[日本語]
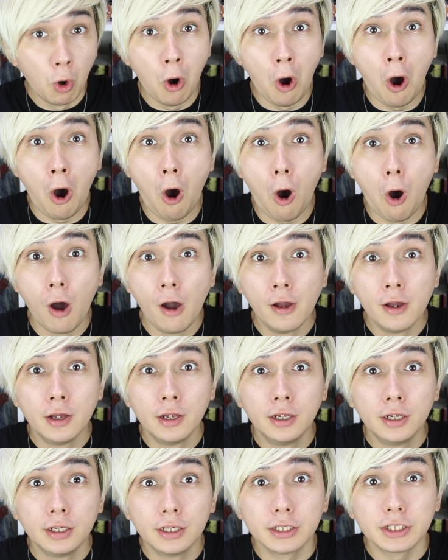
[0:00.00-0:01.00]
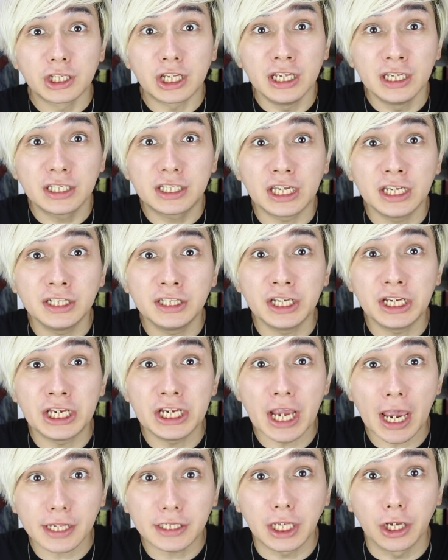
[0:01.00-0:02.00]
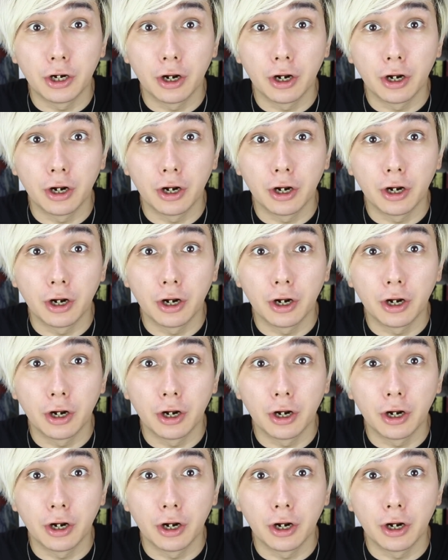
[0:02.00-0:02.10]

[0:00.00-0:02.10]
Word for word: おお、キンキンに冷えて